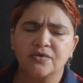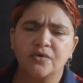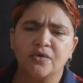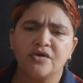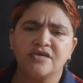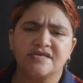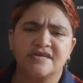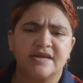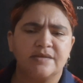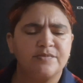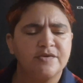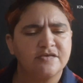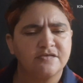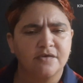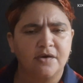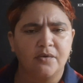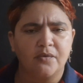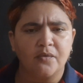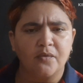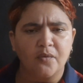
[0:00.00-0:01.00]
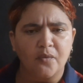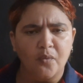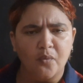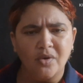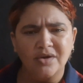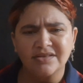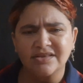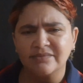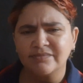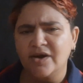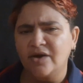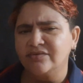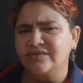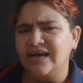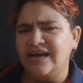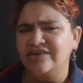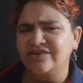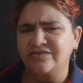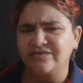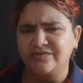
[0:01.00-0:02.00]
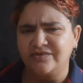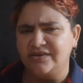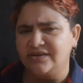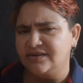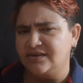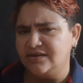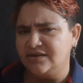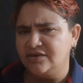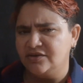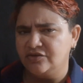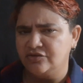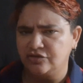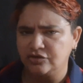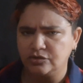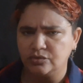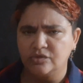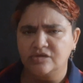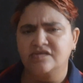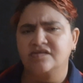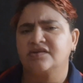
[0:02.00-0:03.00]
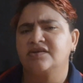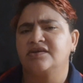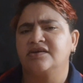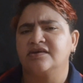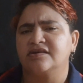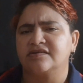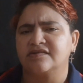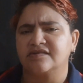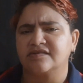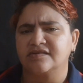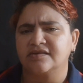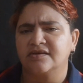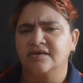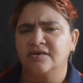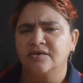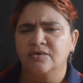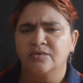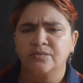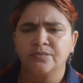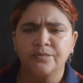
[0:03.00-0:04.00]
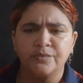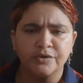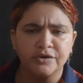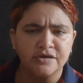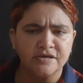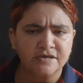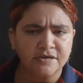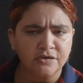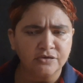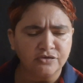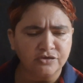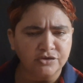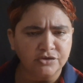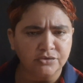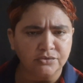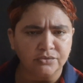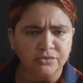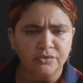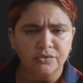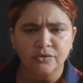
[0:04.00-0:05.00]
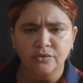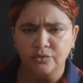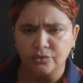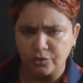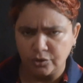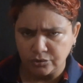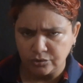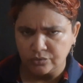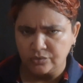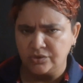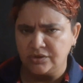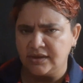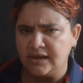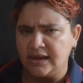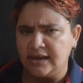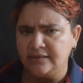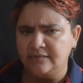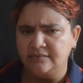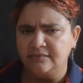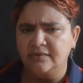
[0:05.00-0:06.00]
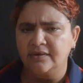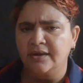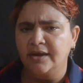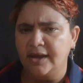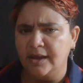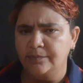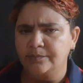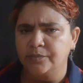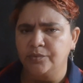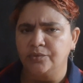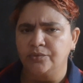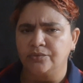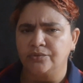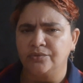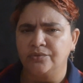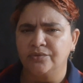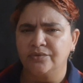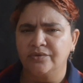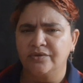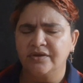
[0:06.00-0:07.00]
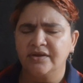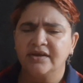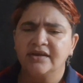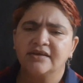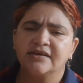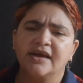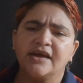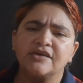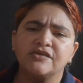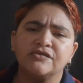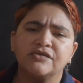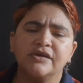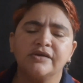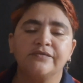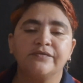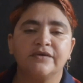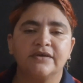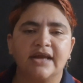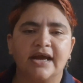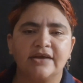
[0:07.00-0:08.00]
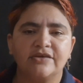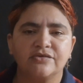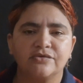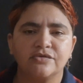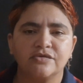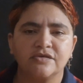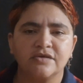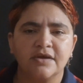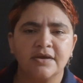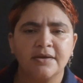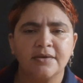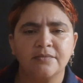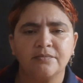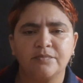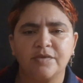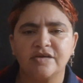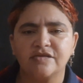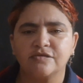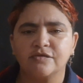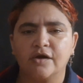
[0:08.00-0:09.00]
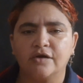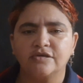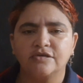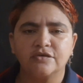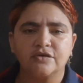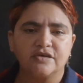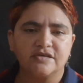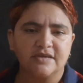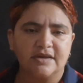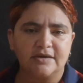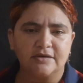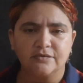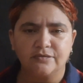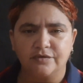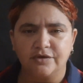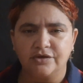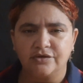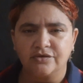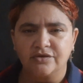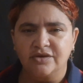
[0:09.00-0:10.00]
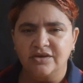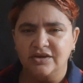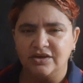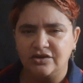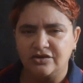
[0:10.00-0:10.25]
coisa, né, pessoal? Quanta maldade vinda de duas crianças. Por isso eu digo, todo cuidado é pouco. E é isso aí, fanáticos. Pessoal, se gostaram do vídeo,